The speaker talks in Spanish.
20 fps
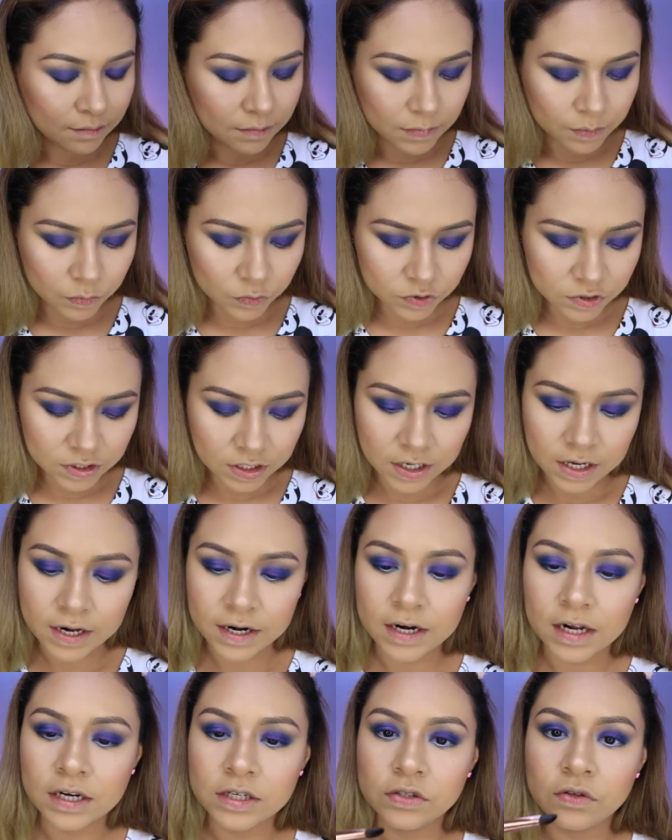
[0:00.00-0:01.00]
Vamos a
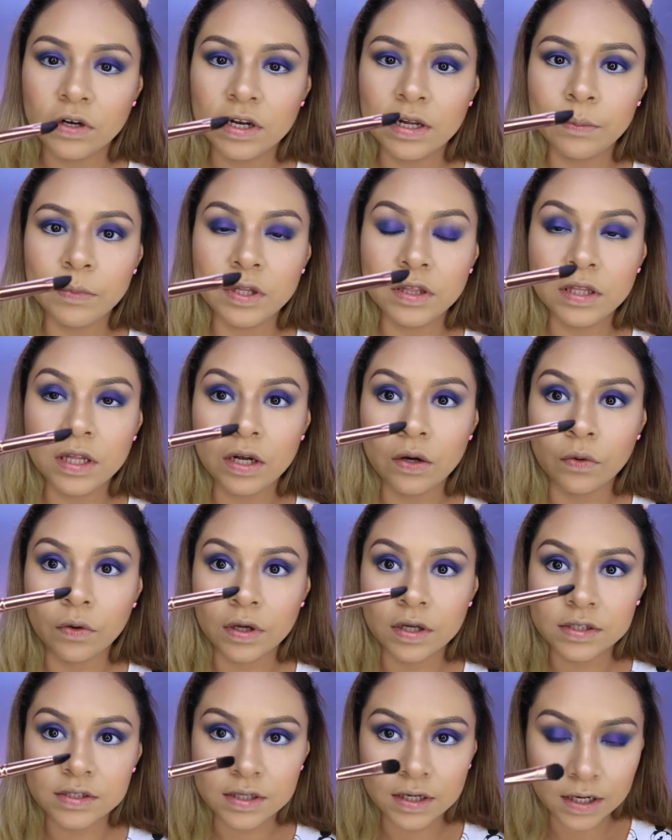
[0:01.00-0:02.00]
agarrar solamente lo
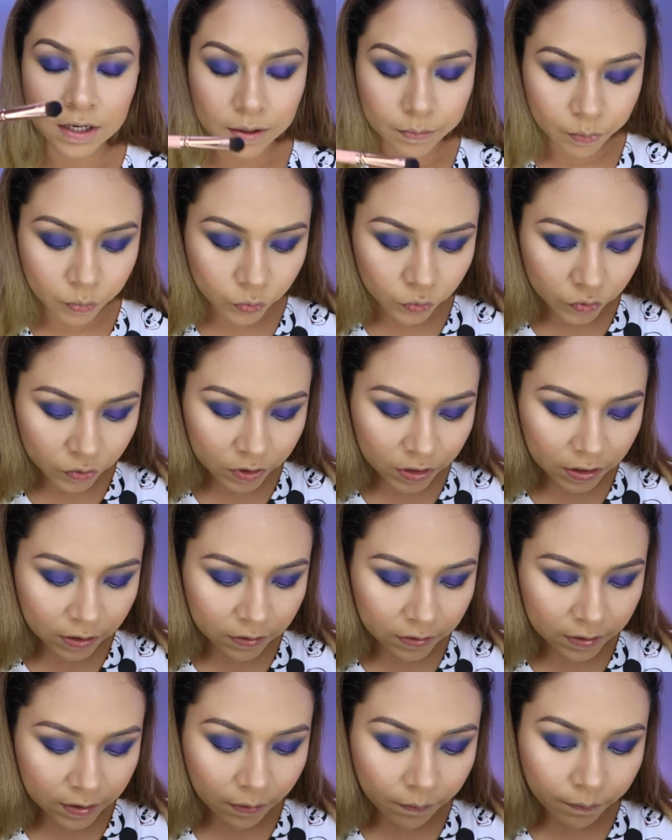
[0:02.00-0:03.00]
que es la
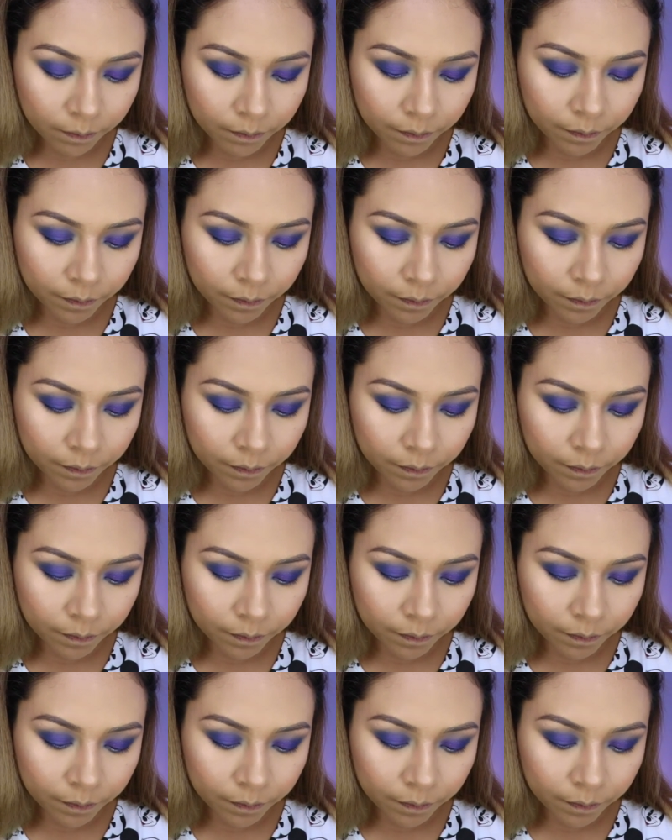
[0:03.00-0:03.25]
puntita